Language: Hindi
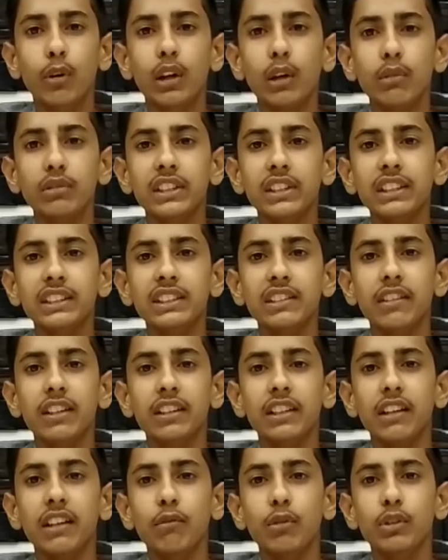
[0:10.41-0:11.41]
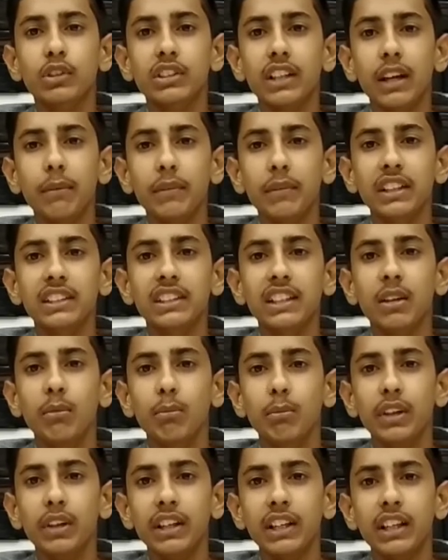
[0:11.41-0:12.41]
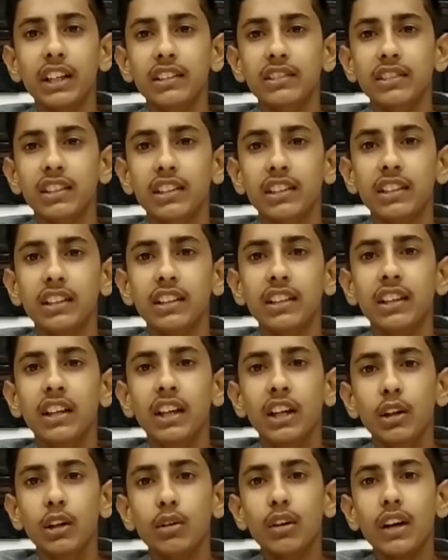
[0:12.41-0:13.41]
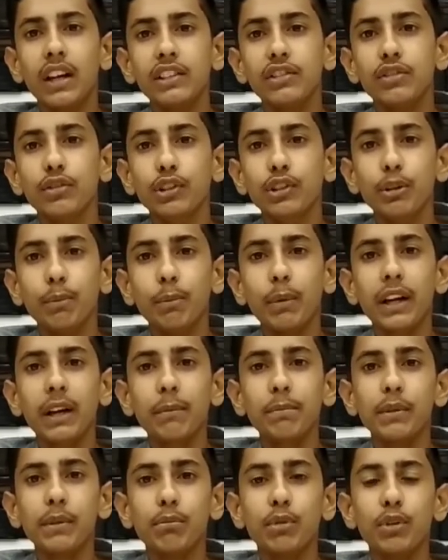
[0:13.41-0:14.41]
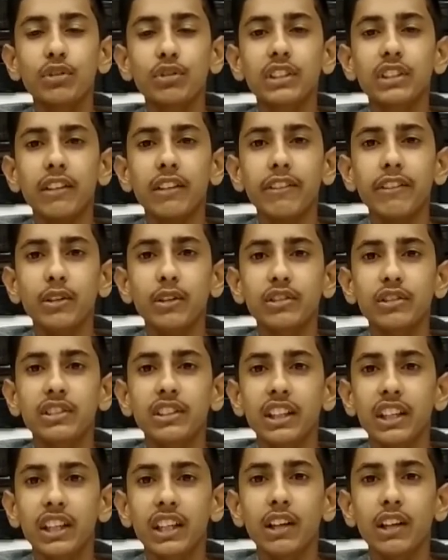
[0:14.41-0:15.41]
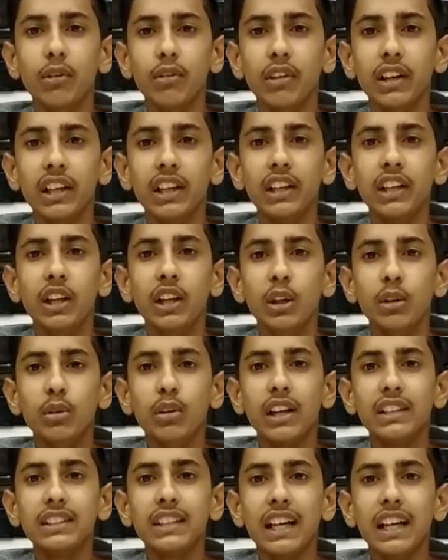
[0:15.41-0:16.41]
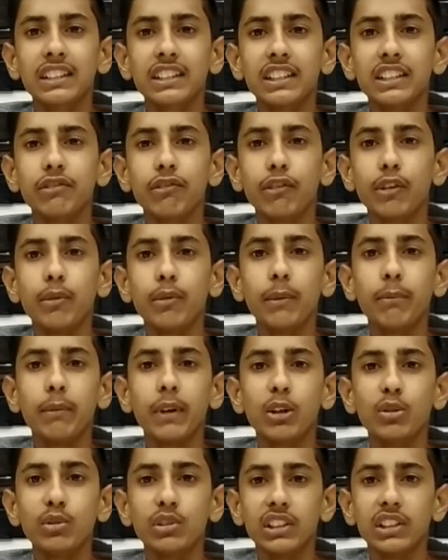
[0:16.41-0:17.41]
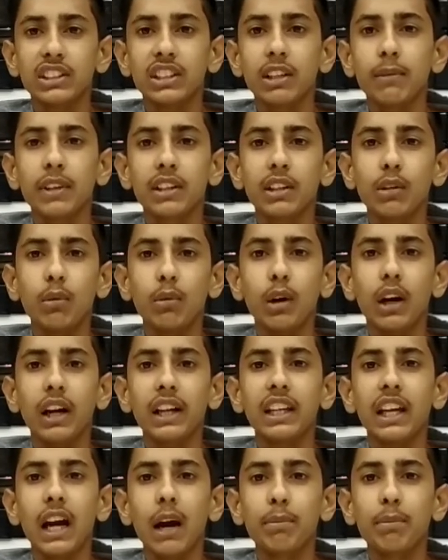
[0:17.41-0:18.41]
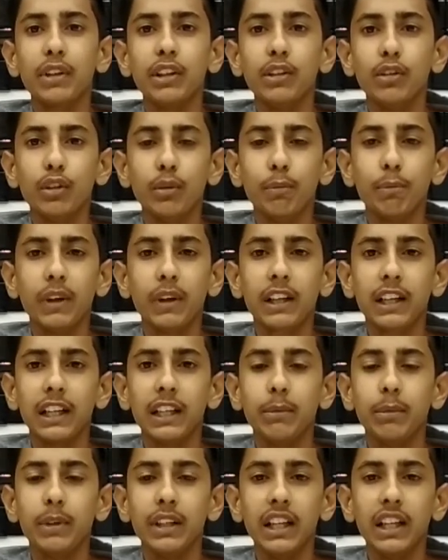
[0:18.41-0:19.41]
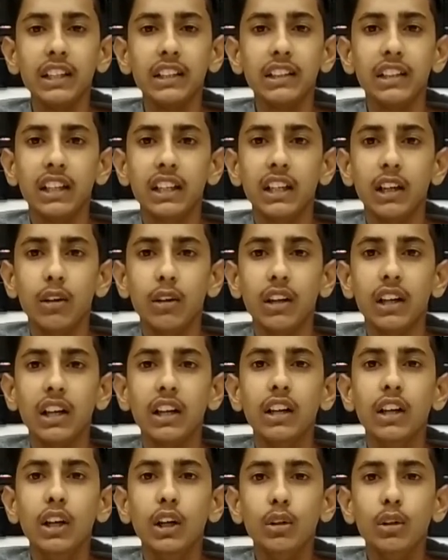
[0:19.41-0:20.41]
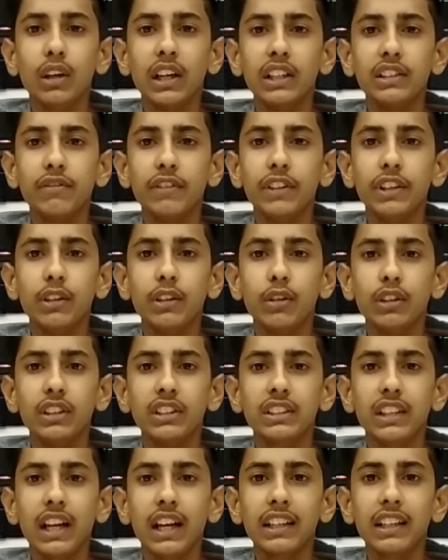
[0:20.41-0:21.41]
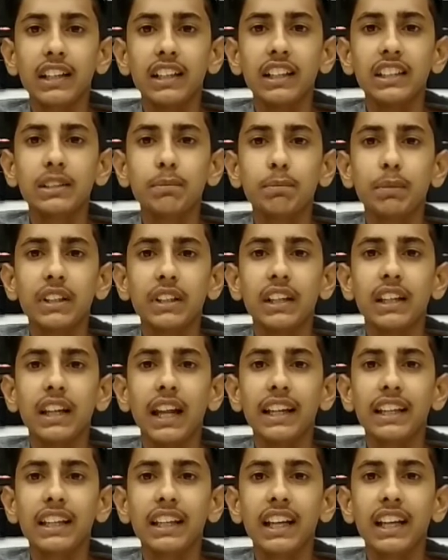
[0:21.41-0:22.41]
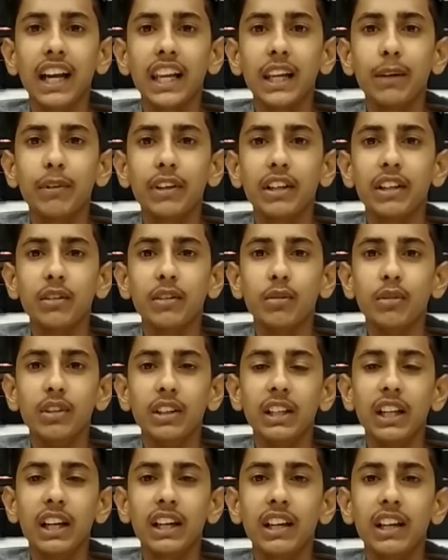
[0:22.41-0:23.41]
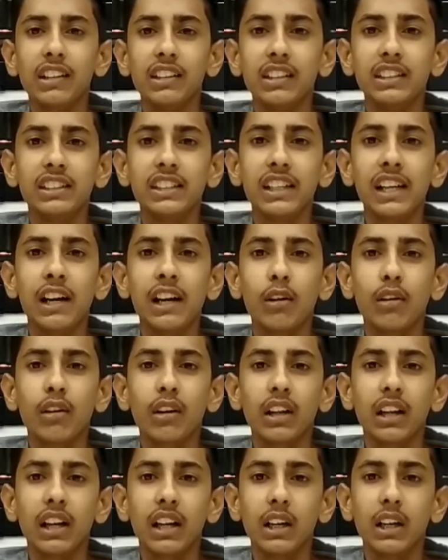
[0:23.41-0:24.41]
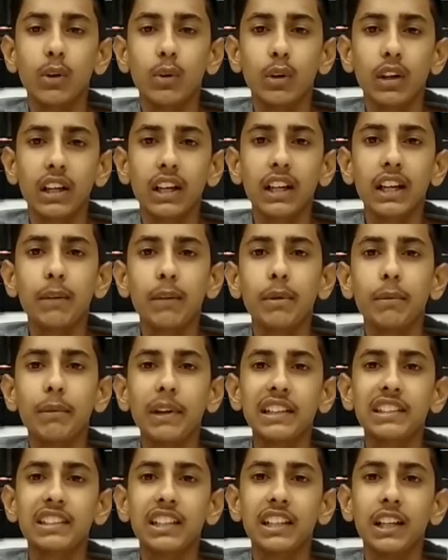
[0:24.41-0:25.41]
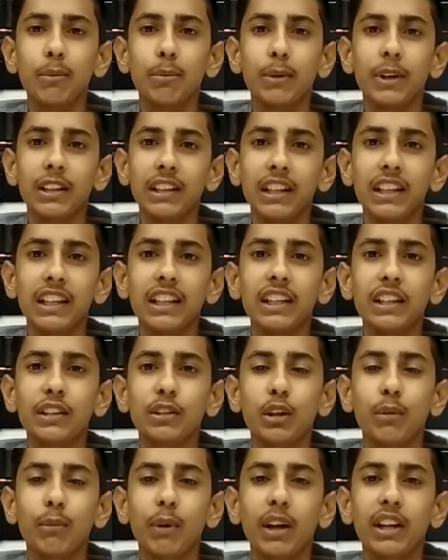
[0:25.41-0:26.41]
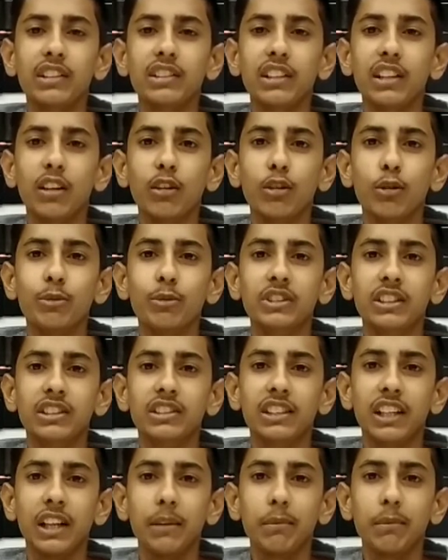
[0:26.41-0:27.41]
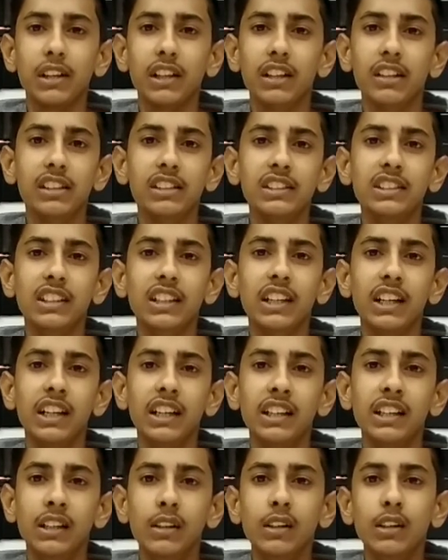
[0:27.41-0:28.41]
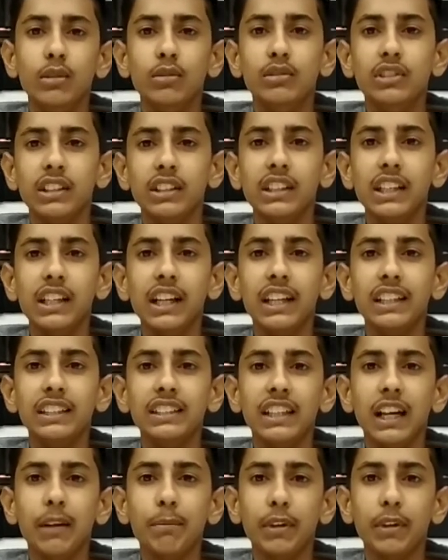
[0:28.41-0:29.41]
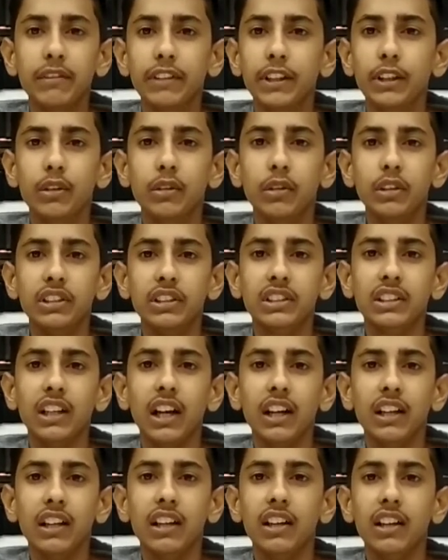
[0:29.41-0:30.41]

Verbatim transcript: थाउजेंड आवर का वॉच टाइम कैसे कंप्लीट कर सकते हैं तो गाइज यूट्यूब पर आपने बहुत सारे वीडियोस देखे होंगे तो गाइज आज की इस वीडियो में मैं कुछ ऐसा बताऊंगा कि आपने यूट्यूब पर कहीं भी नहीं देखा होगा तो गाइज वीडियो को स्टार्ट करने से पहले लाइक के काले बटन को नीला कर दीजिएगा और अगर आप हमारे चैनल पर नए हैं तो हमारे चैनल को भी सब्सक्राइब कर दीजिएगा तो चलिए गाइज यहाँ पर वीडियो को स्टार्ट